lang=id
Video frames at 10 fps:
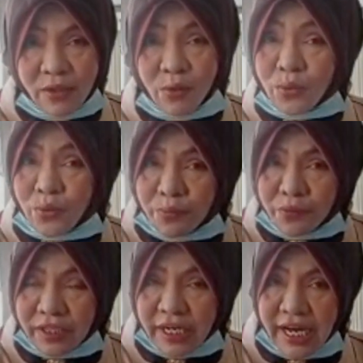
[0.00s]
untuk
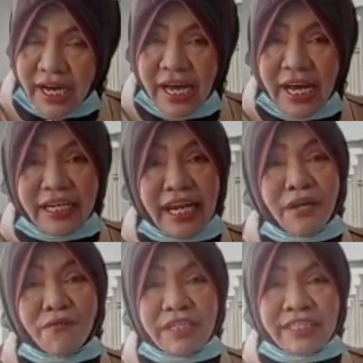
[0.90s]
putra
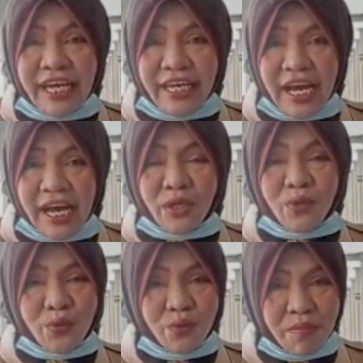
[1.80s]
dan Wijaya
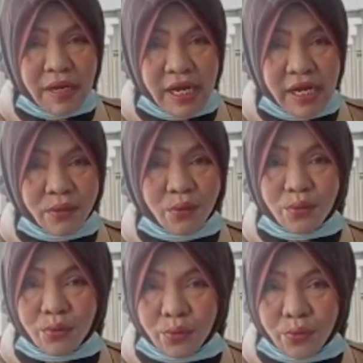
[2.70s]
Kusuma
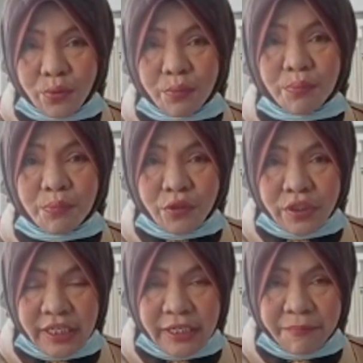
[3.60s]
untuk
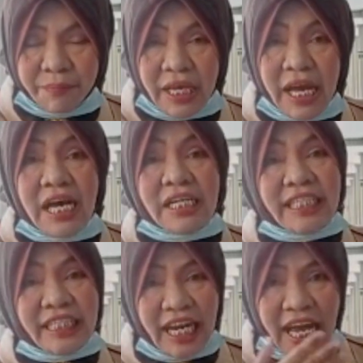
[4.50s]
putri.
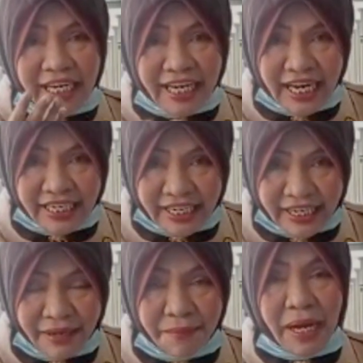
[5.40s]
Setelah
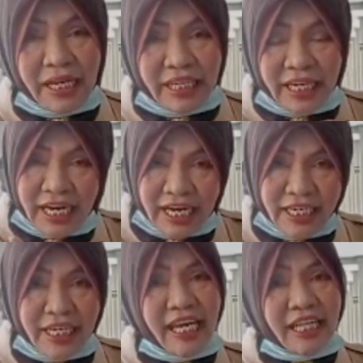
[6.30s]
adik-adik melaksanakan
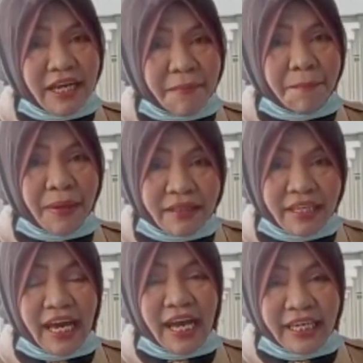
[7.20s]
kegiatan
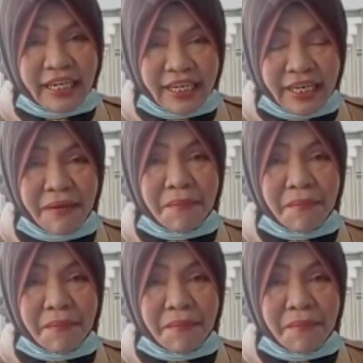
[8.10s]
PTA ini,